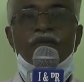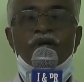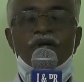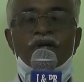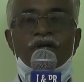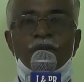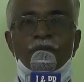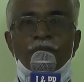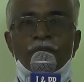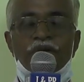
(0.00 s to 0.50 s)

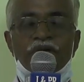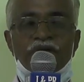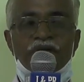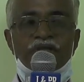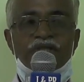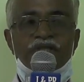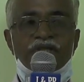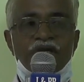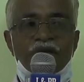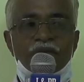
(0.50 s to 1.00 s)
మీరు
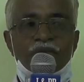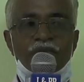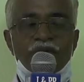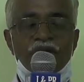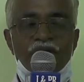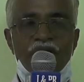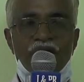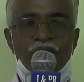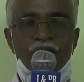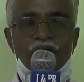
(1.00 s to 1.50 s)
ఎప్పటికీ సీఎం
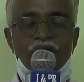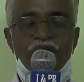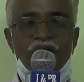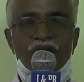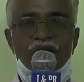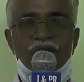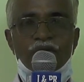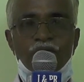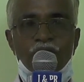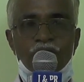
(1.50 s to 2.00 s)
మీరే
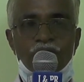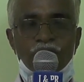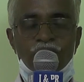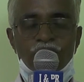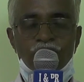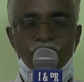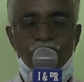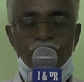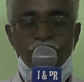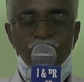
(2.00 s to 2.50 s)
ఉండాలని
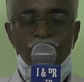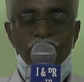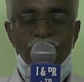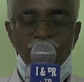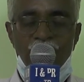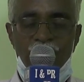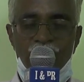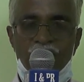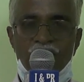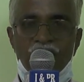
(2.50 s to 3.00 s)
కోరుకుంటూ
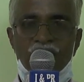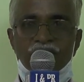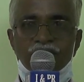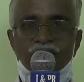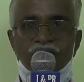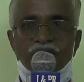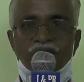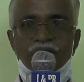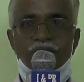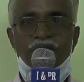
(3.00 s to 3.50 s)
ఈ
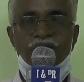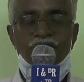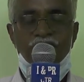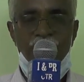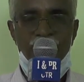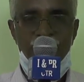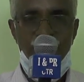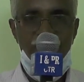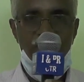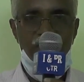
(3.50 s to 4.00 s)
అవకాశం ఇచ్చిన మీకు
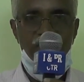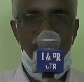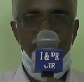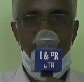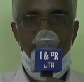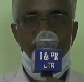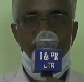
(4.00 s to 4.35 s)
ధన్యవాదాలు